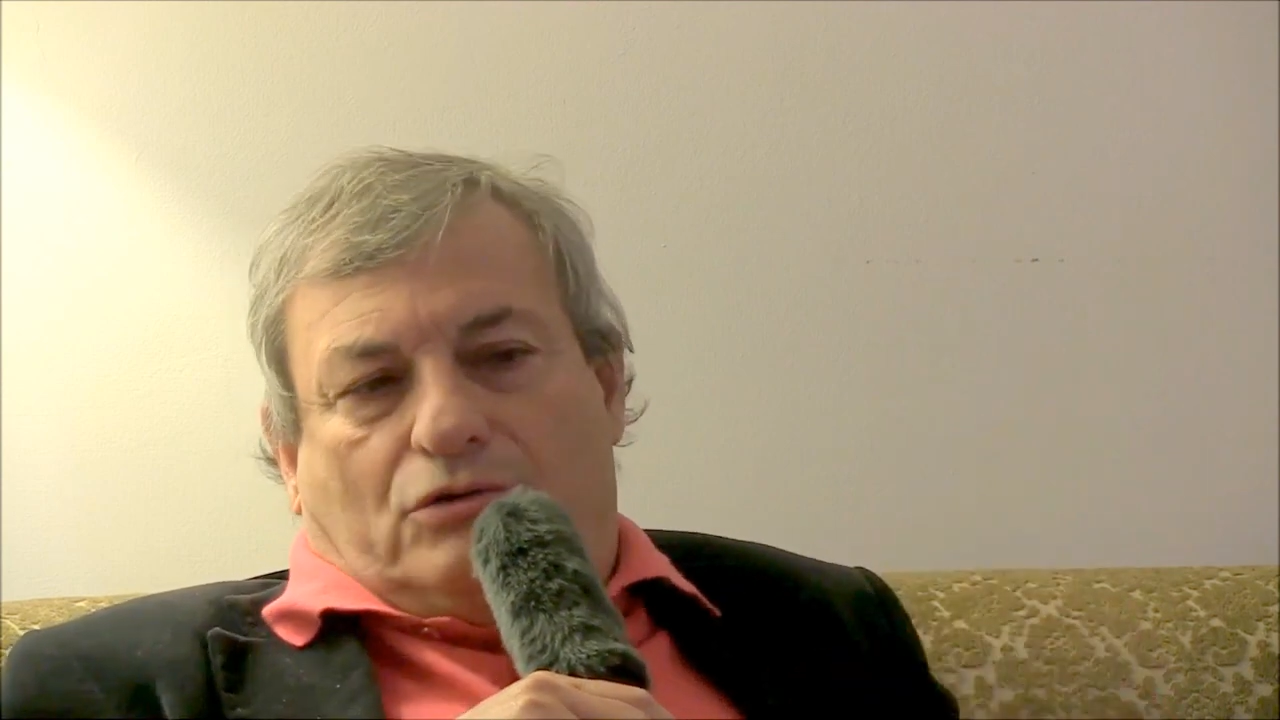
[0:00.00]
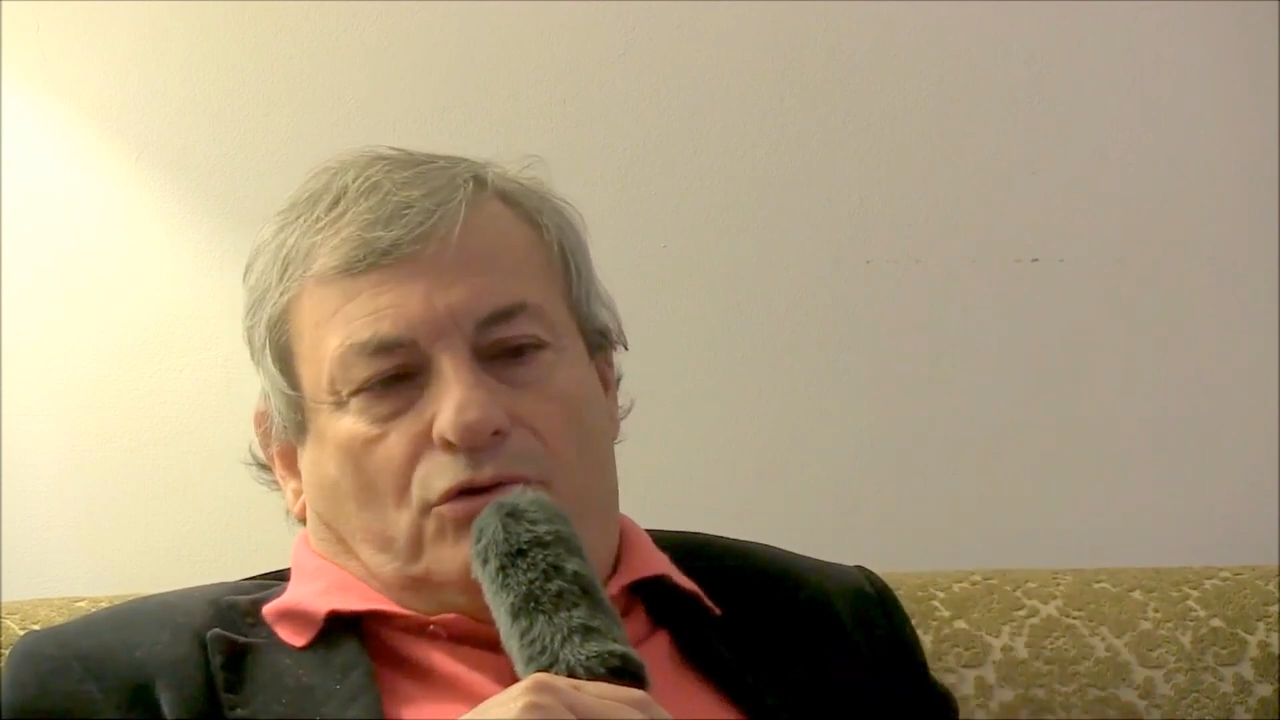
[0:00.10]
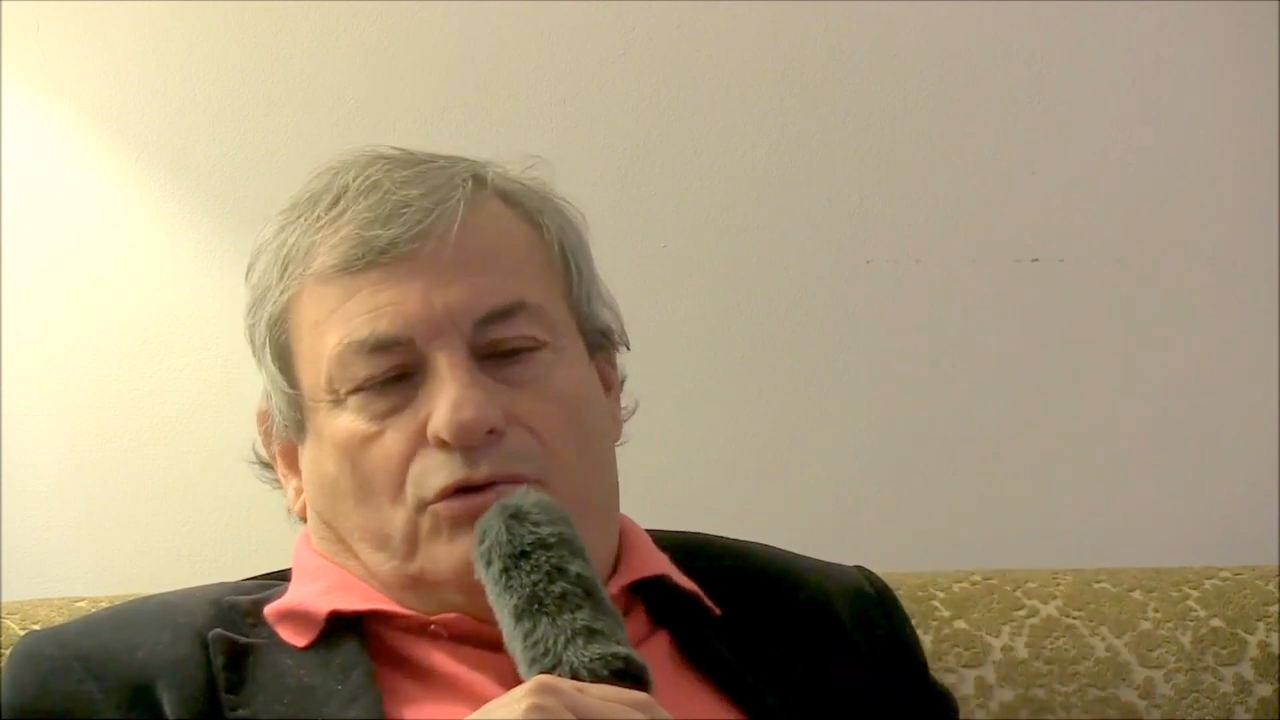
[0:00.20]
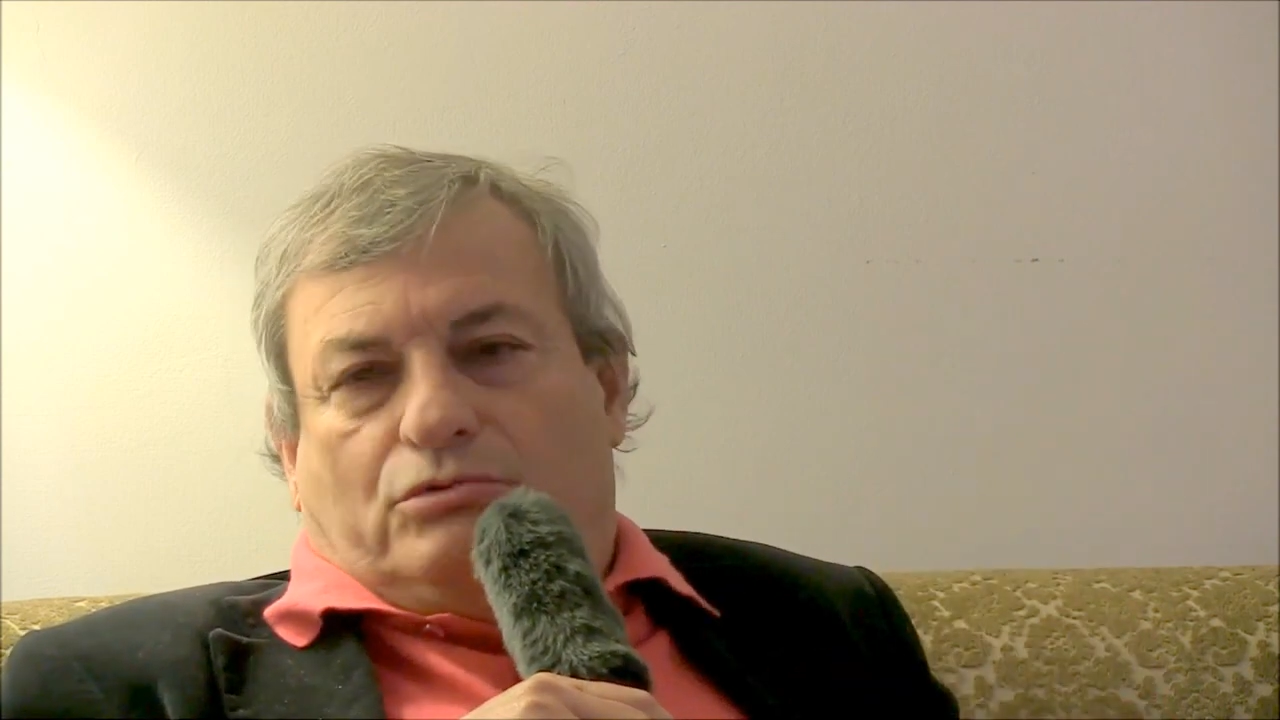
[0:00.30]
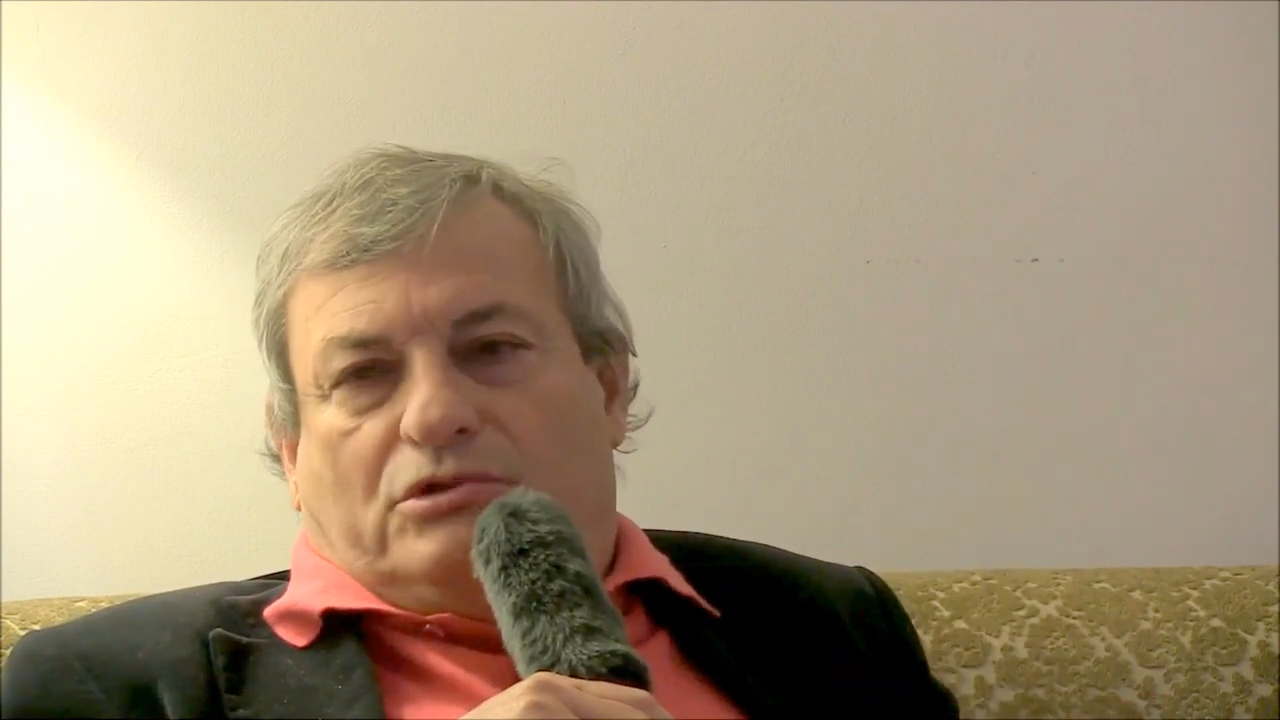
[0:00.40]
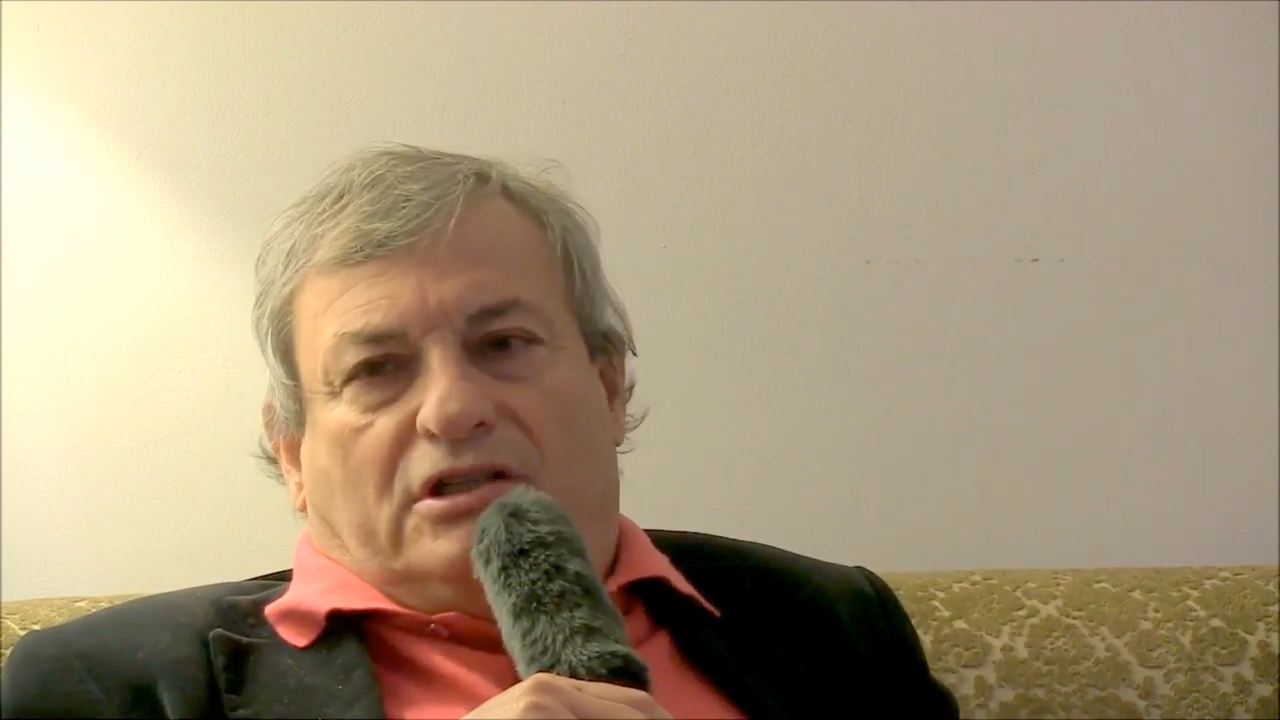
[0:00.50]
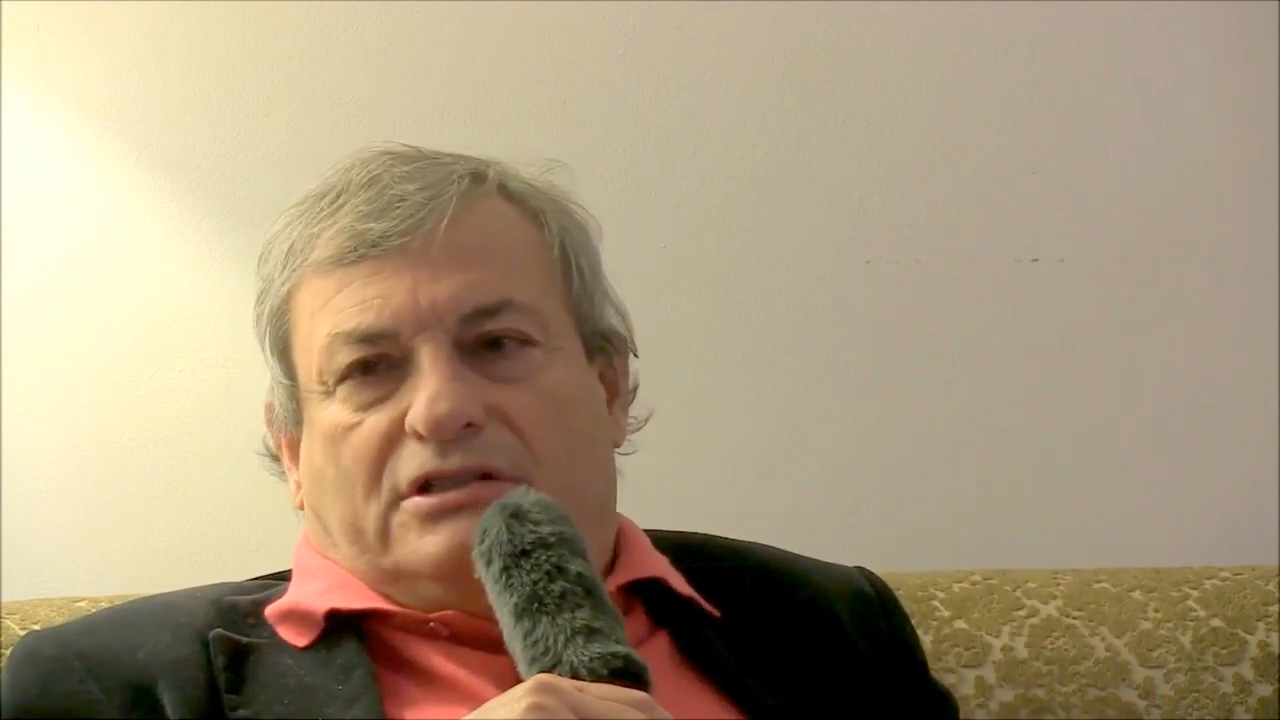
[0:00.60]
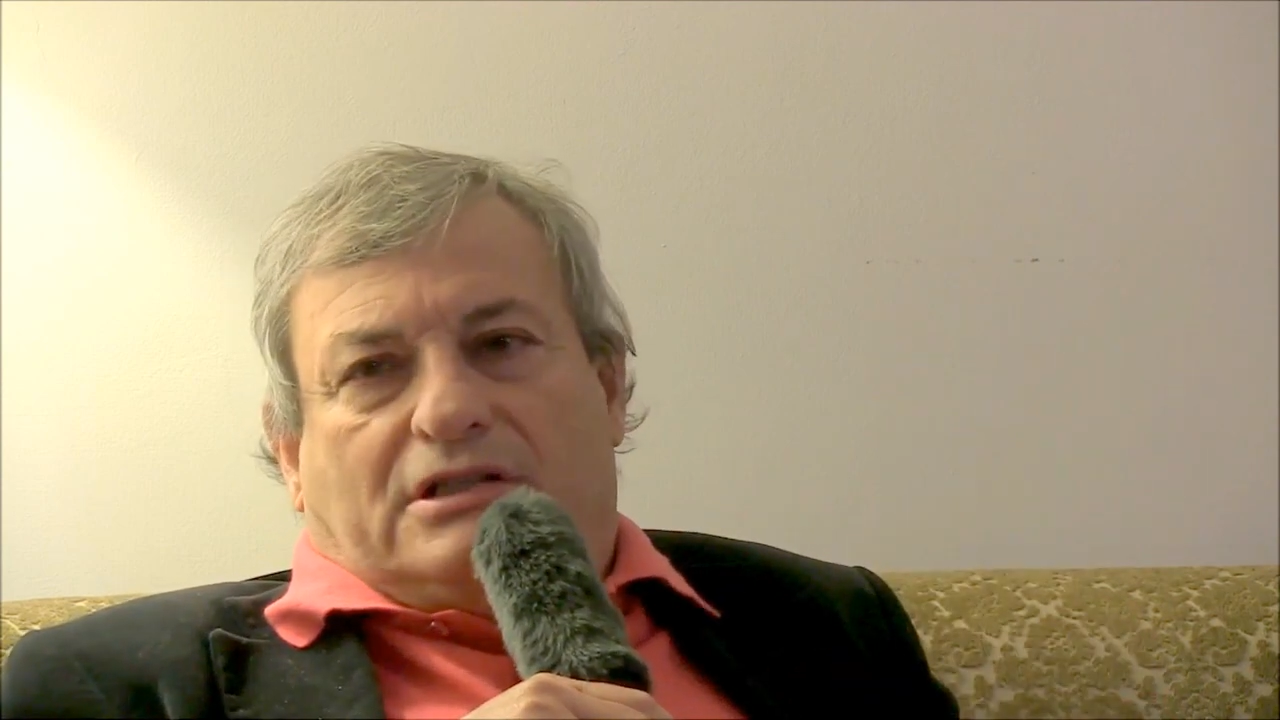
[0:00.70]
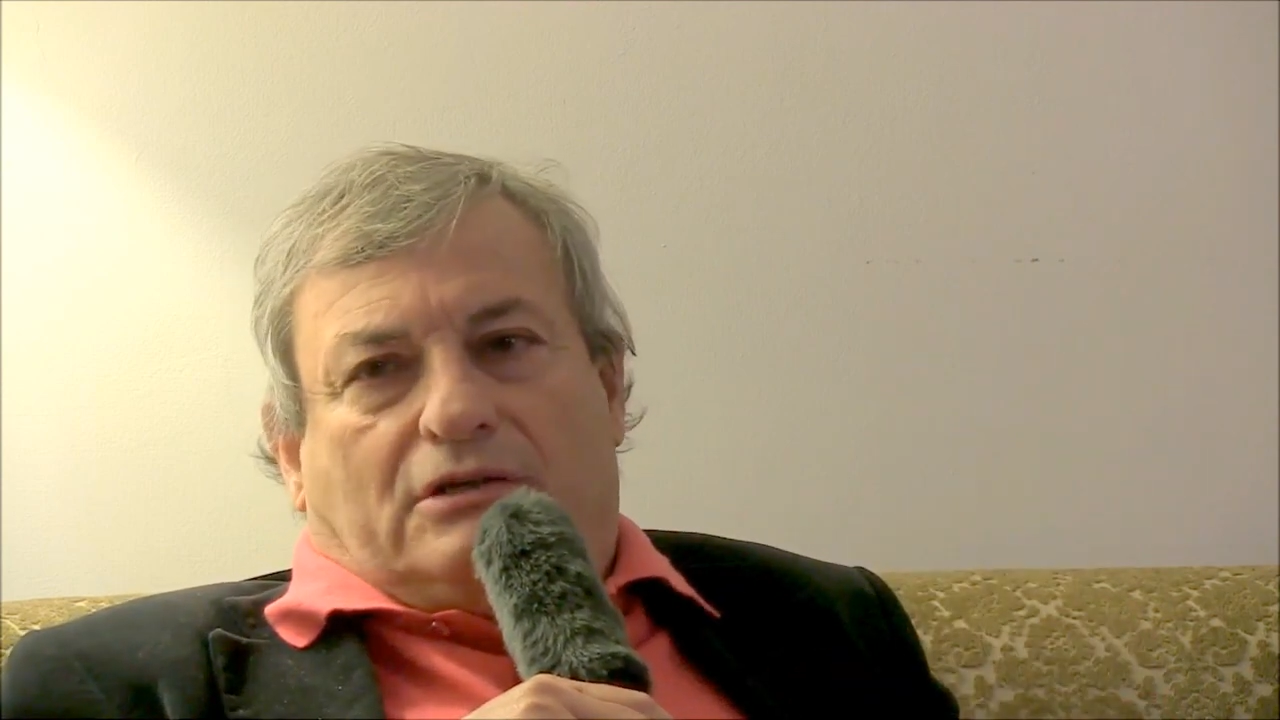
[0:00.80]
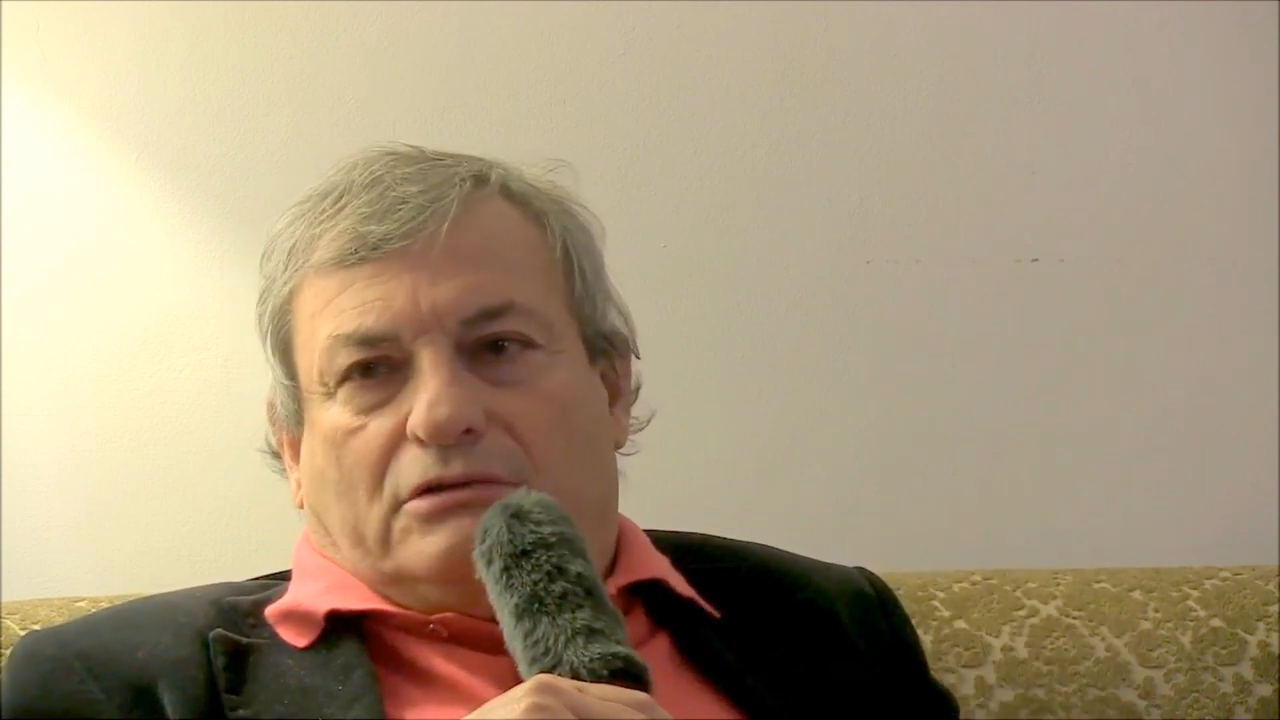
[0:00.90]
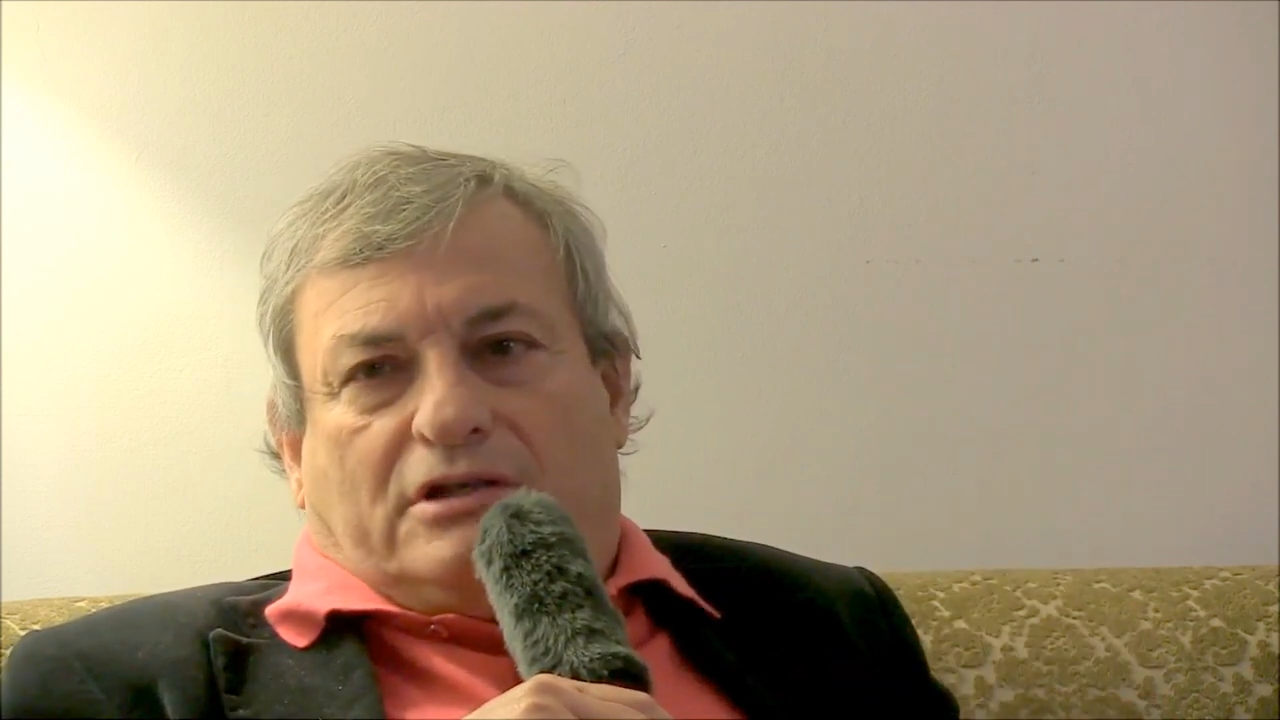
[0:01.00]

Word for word: ho utilizzato